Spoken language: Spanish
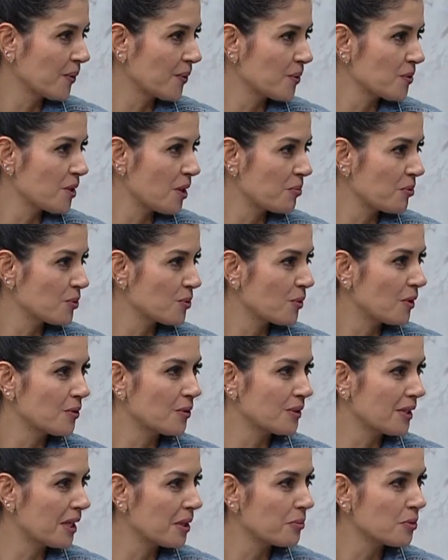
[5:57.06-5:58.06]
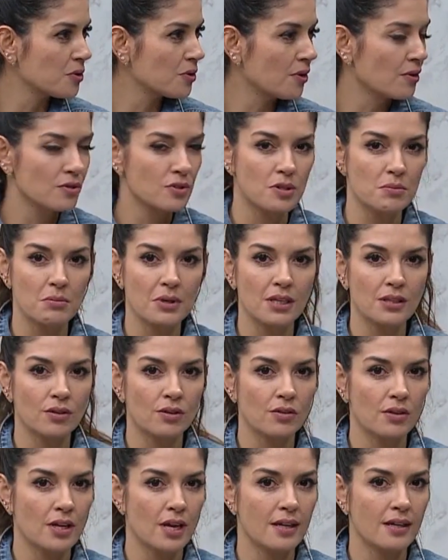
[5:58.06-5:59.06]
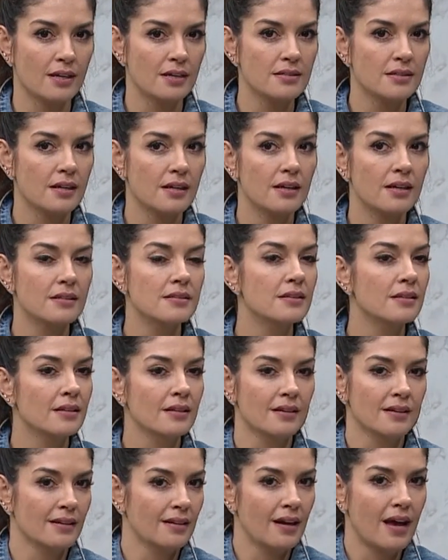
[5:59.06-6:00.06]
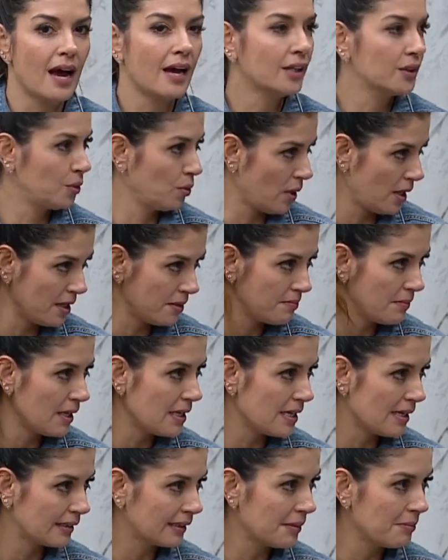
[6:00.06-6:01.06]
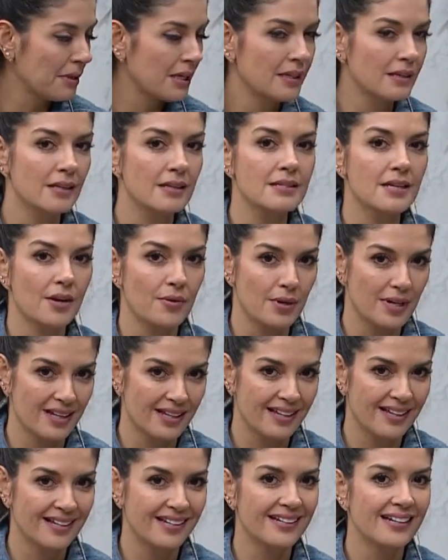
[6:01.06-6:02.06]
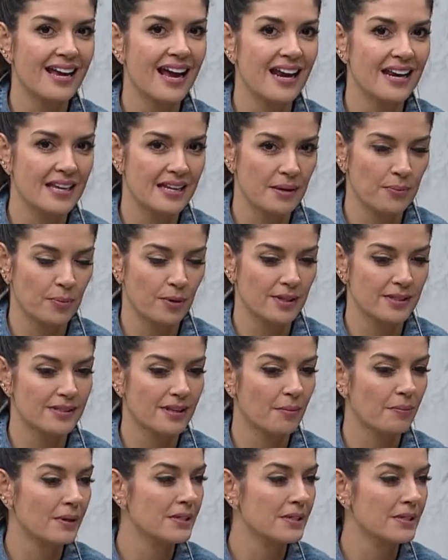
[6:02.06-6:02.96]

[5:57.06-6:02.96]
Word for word: que lo conocemos. Cuando tenemos conocimiento lo que hay que hacer es actuar inmediatamente y saber qué es real y qué puede